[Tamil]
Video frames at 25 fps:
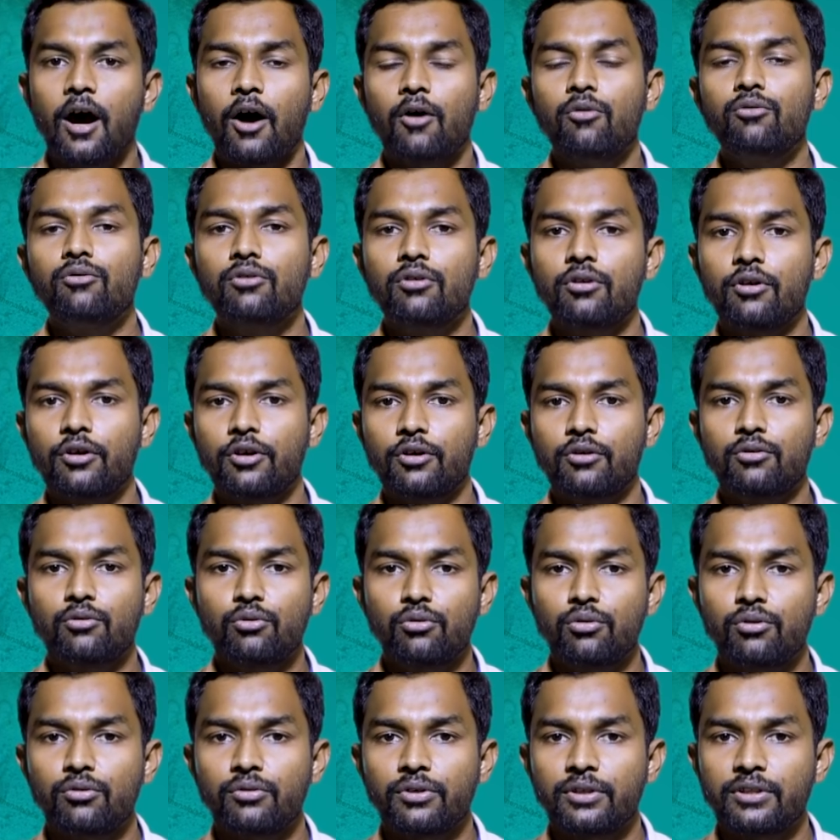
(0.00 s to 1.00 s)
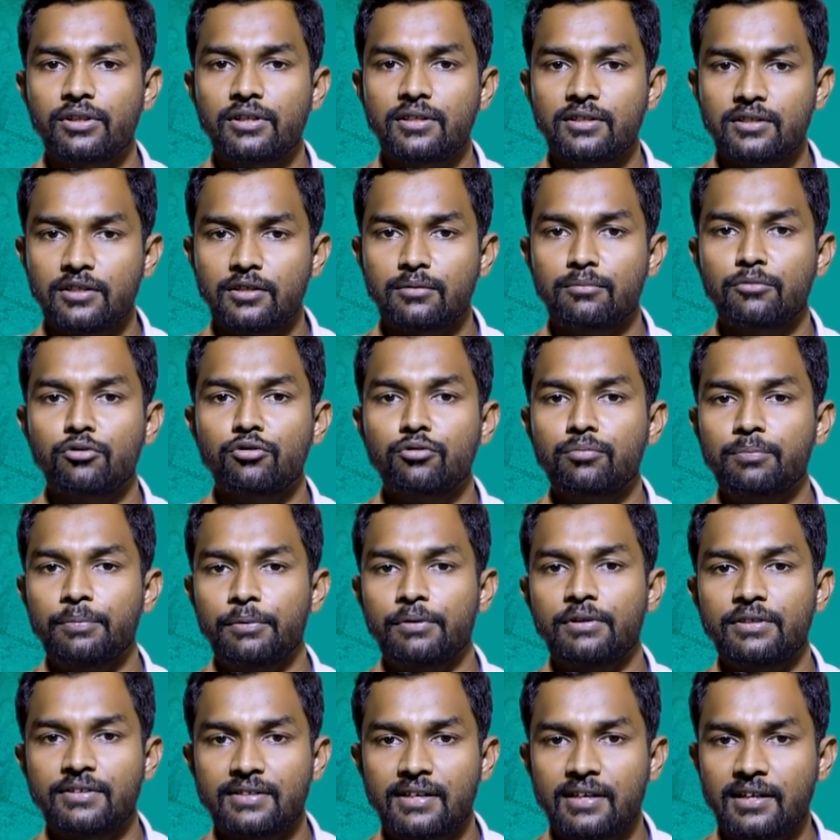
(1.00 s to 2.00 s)
அவங்களோட குழு வந்து திரும்பவும்
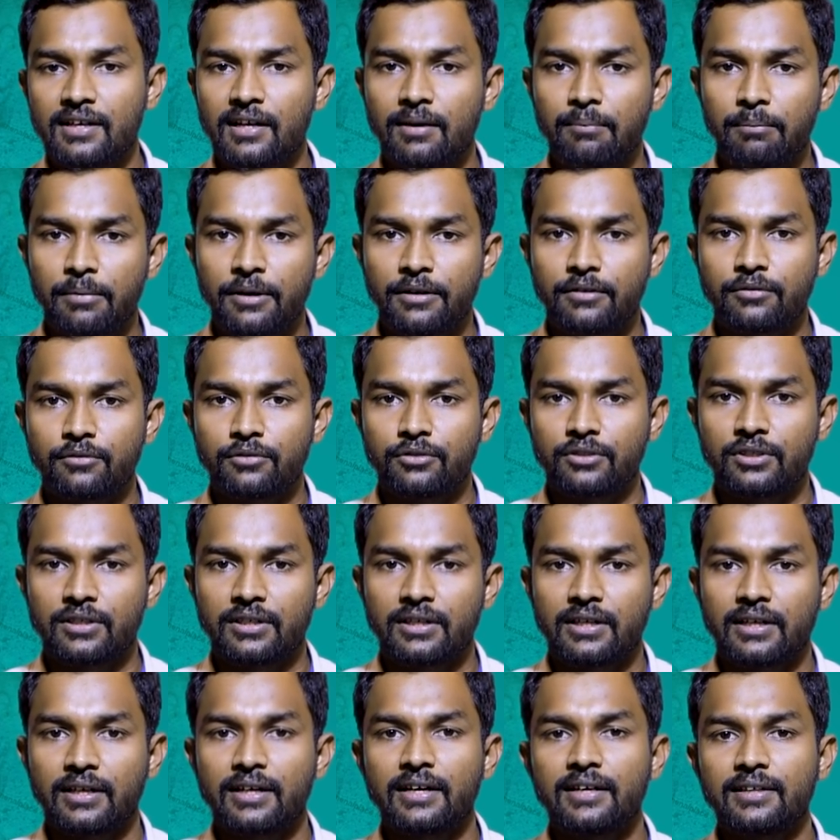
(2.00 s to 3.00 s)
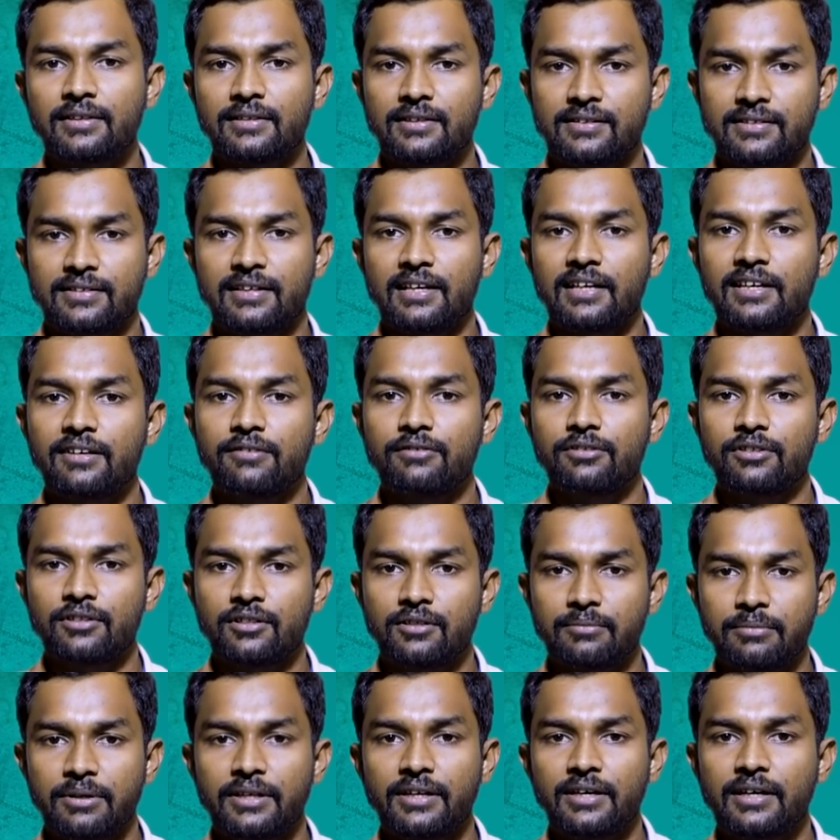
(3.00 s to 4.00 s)
போலீஸில் கம்ப்ளைண்ட் கொடுத்துருக்காங்க இந்த சிலையை வந்து
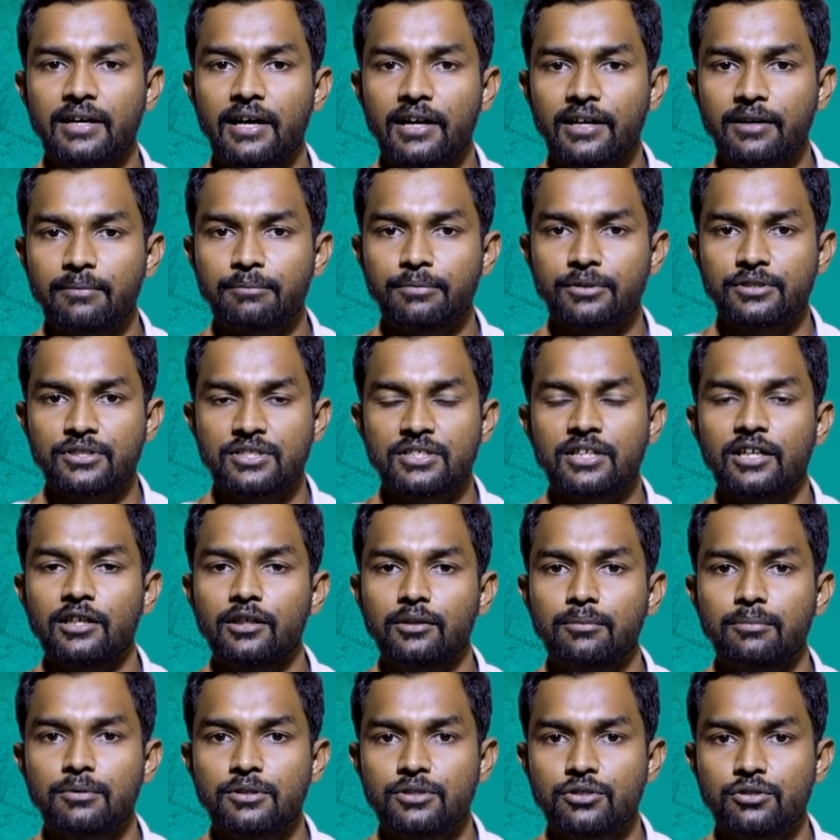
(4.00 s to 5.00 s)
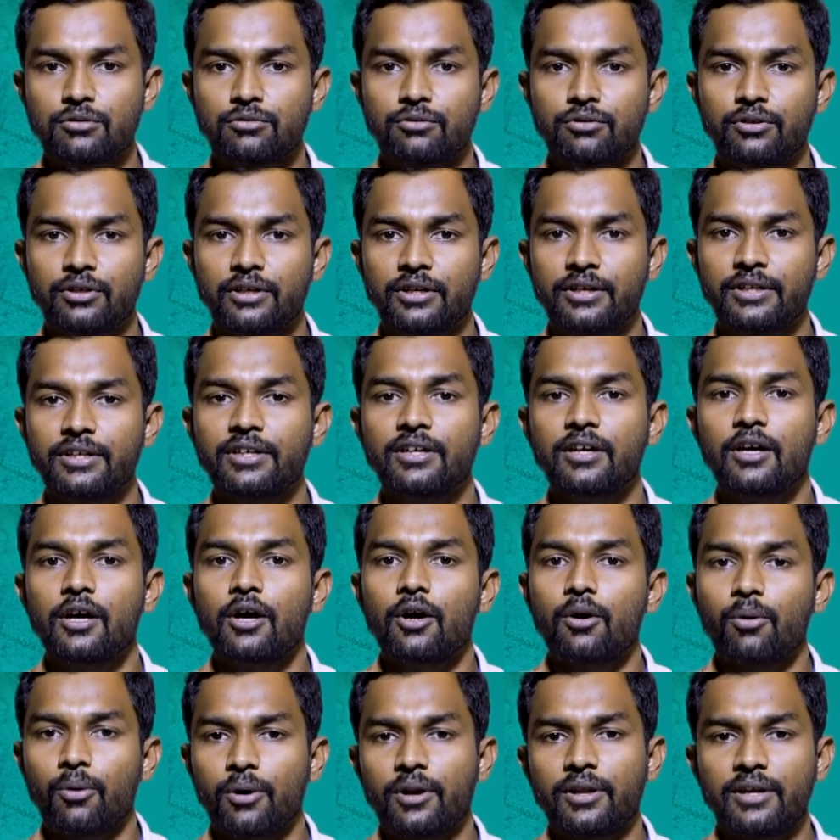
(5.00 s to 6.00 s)
இந்த மாதிரி காணாமல் போயிடுச்சு கண்டுபிடிச்சி கொடுங்கன்னு
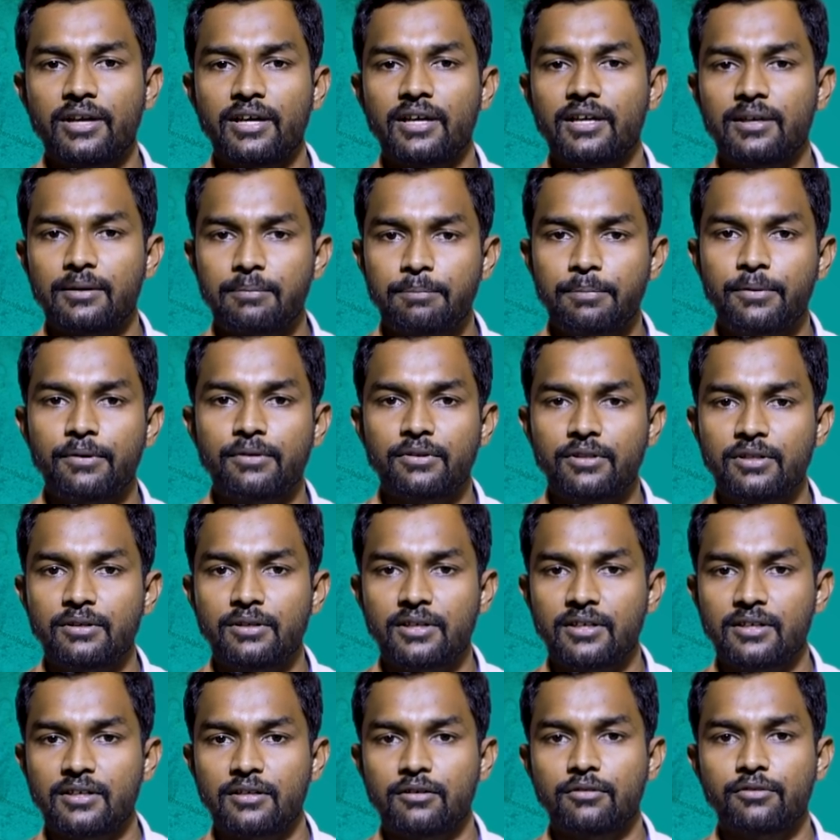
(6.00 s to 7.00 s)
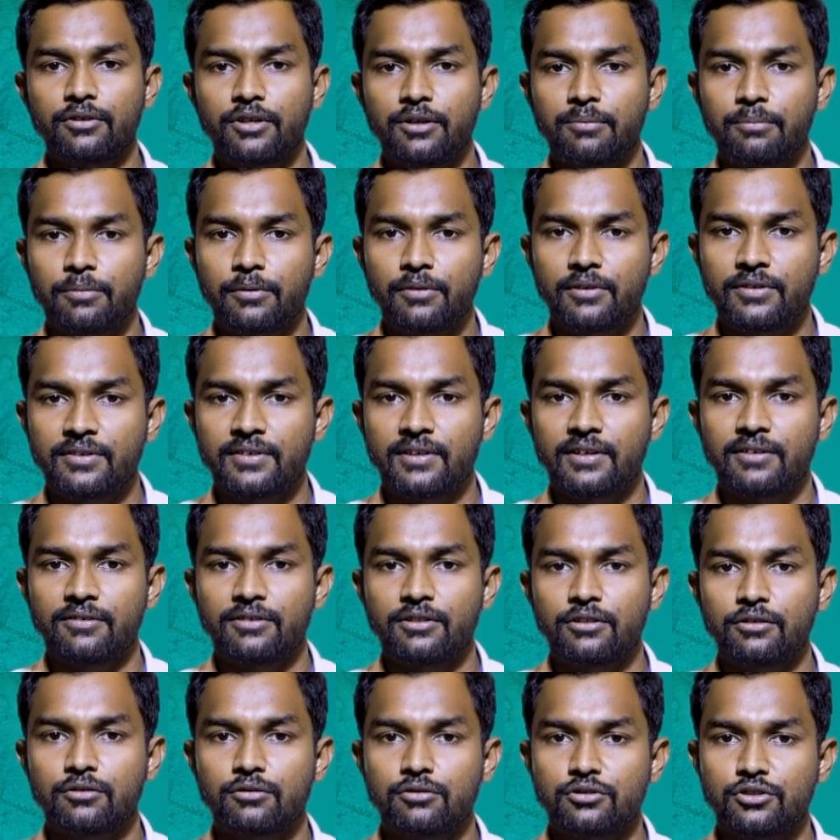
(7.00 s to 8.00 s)
உடனே இப்போ வந்து இருக்கக்கூடிய போலீஸார்
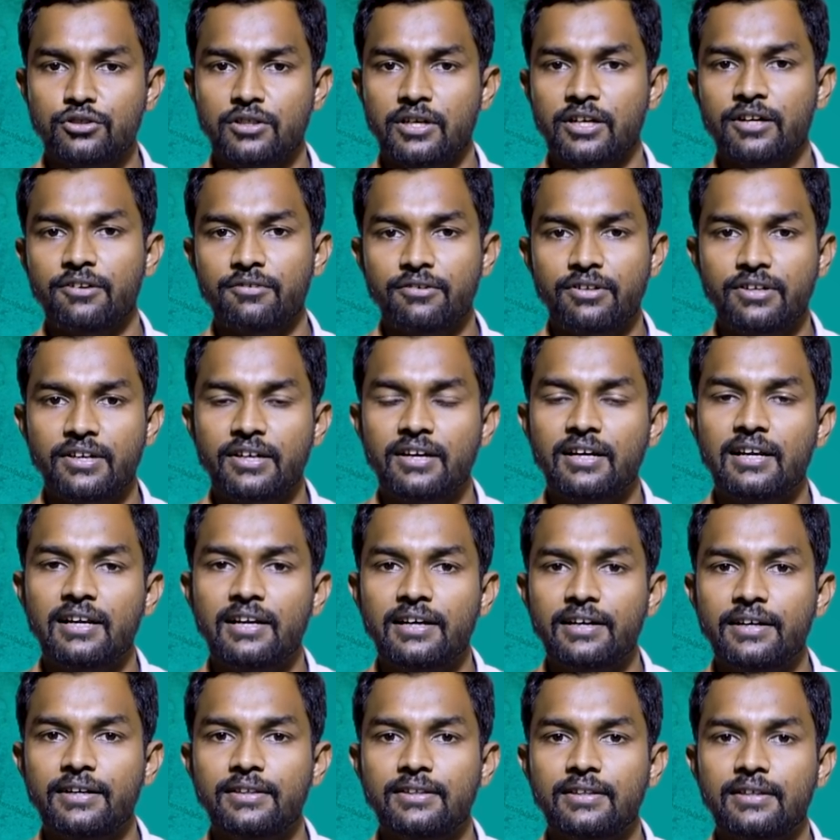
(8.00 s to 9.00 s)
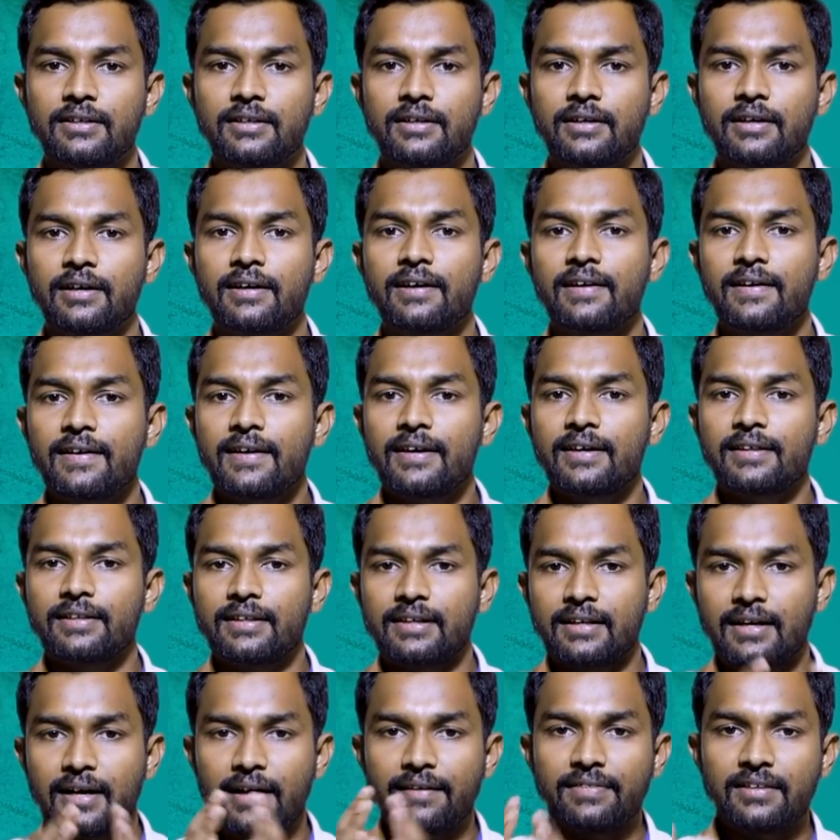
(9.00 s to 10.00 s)
வந்து கொஞ்சம் நடவடிக்கைகள்லாம் எடுத்திருக்காங்க இந்த
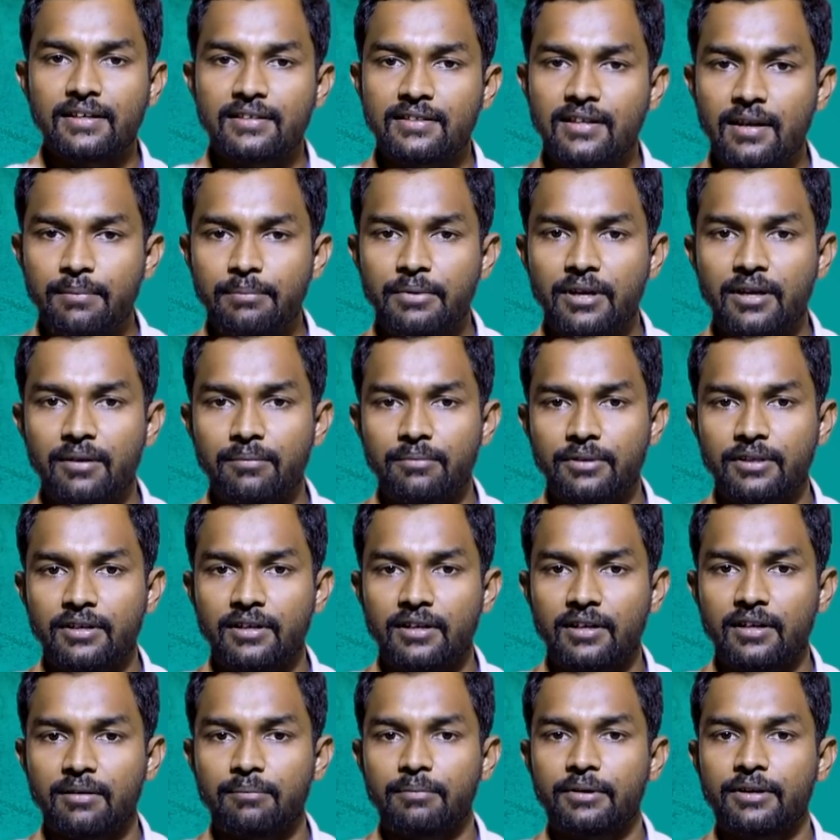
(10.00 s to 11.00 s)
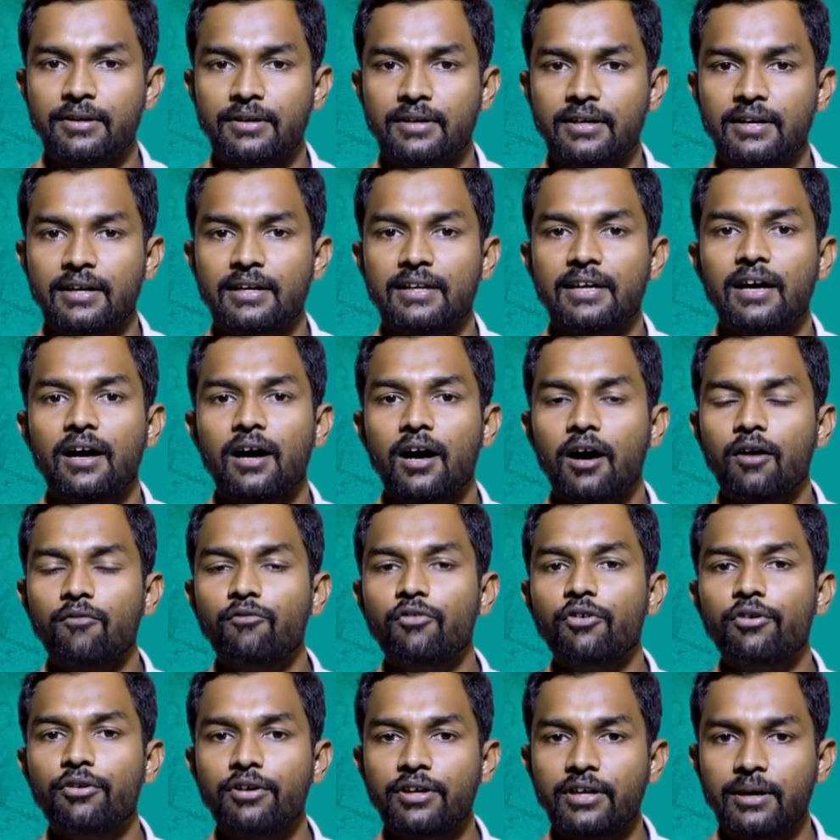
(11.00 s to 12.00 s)
கந்தசாமி அப்படின்ற நபர் இருக்கார் இல்லையா
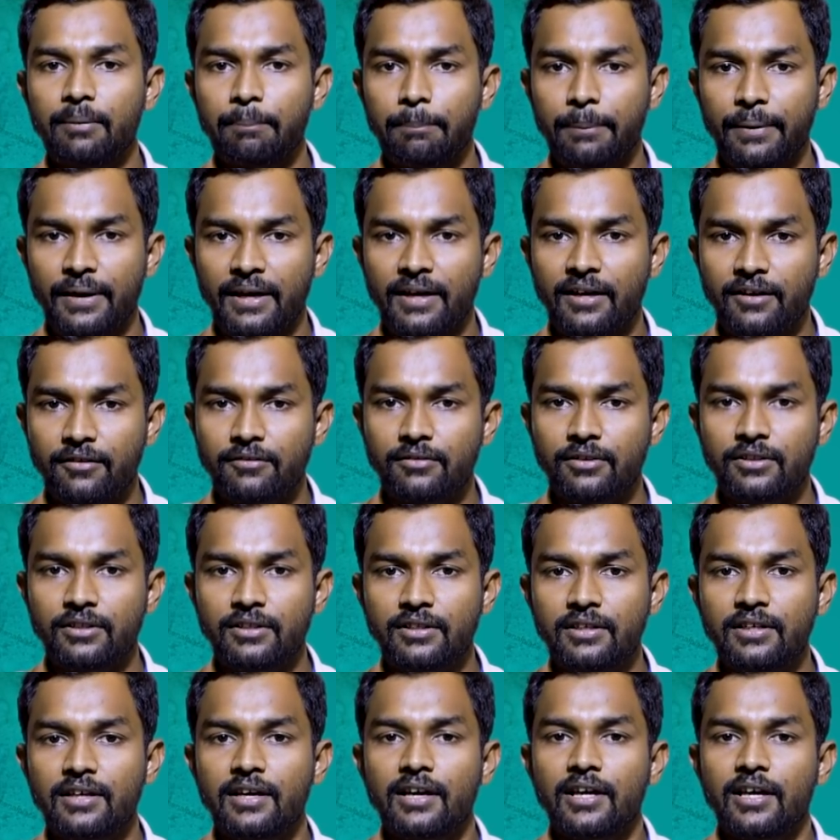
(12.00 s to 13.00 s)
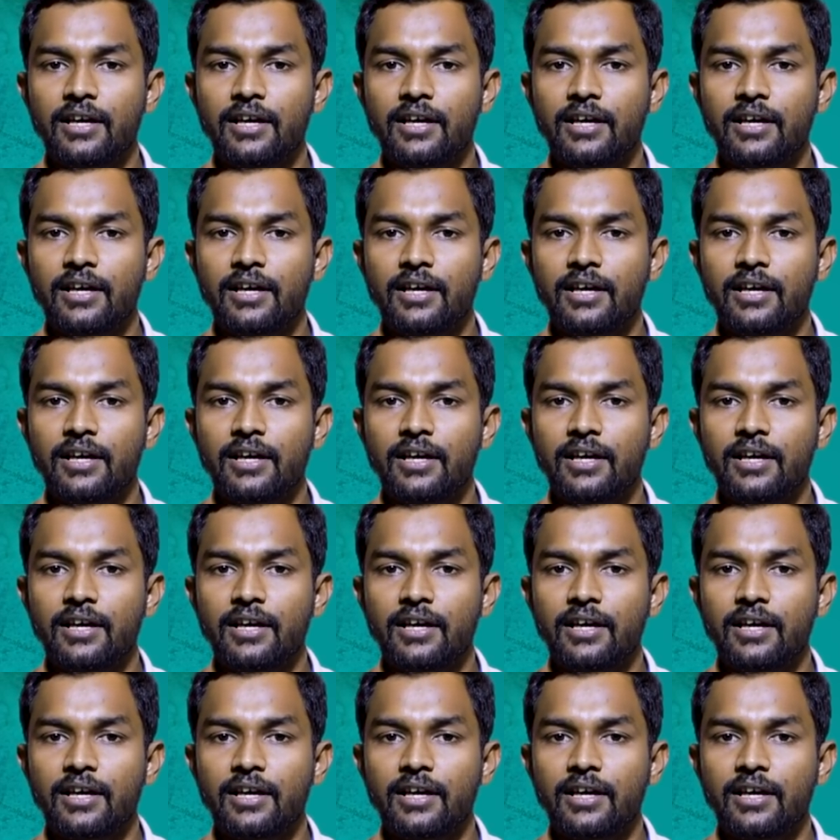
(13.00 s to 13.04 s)
அவருடைய பேரன் கார்டன் வந்து